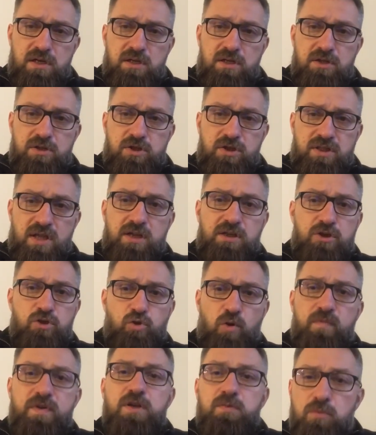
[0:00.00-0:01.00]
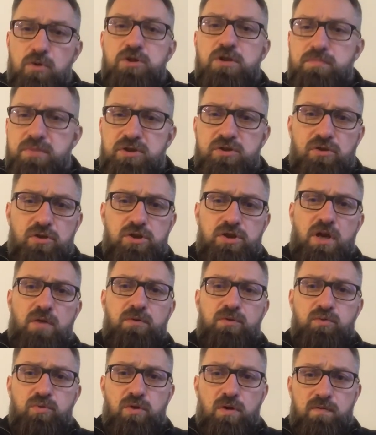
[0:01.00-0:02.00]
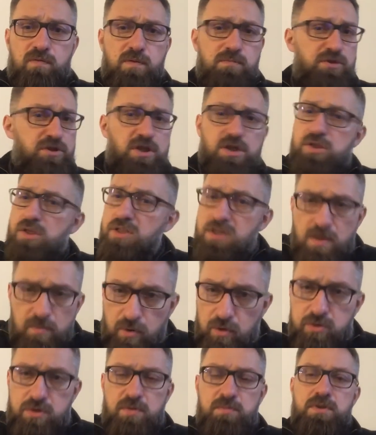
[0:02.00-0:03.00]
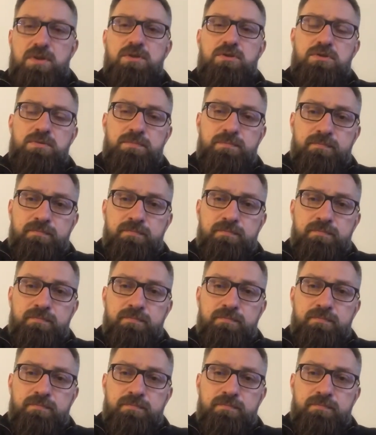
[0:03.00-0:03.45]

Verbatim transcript: y, że taki człowiek może być dojrzały duchowo. Myślę, że nie może być.